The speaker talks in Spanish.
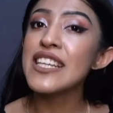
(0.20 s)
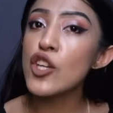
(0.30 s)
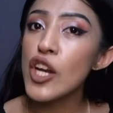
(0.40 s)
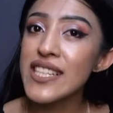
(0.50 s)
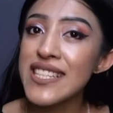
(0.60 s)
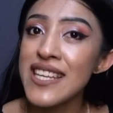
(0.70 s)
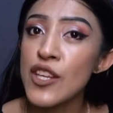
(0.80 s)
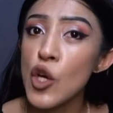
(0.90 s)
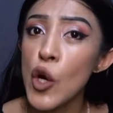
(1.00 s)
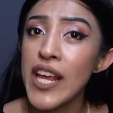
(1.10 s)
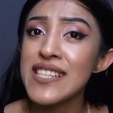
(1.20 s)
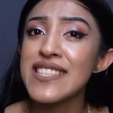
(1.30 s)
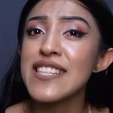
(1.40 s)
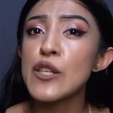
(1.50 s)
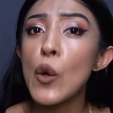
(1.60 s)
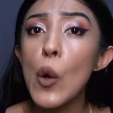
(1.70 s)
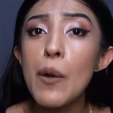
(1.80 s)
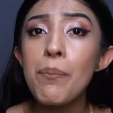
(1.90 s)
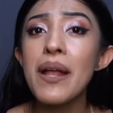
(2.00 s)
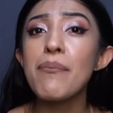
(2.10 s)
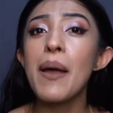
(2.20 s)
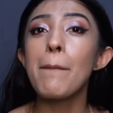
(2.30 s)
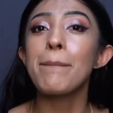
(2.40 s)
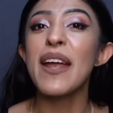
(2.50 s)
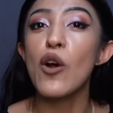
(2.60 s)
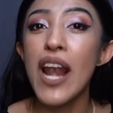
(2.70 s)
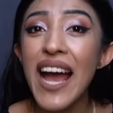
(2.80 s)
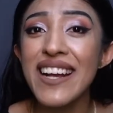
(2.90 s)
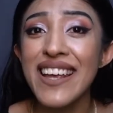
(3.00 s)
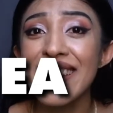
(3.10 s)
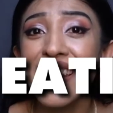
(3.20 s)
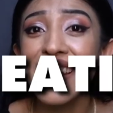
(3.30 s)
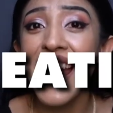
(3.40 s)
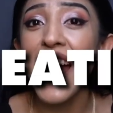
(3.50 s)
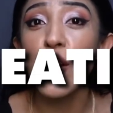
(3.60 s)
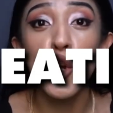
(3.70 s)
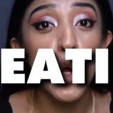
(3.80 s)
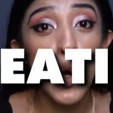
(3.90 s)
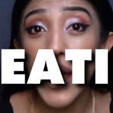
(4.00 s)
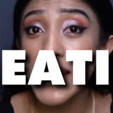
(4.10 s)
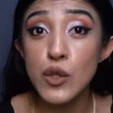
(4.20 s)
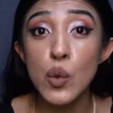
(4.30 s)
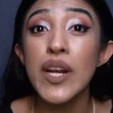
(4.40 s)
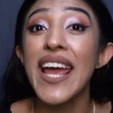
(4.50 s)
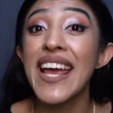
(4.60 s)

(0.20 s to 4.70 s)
Señoras y señores, discúlpenme, pero la creatina no es un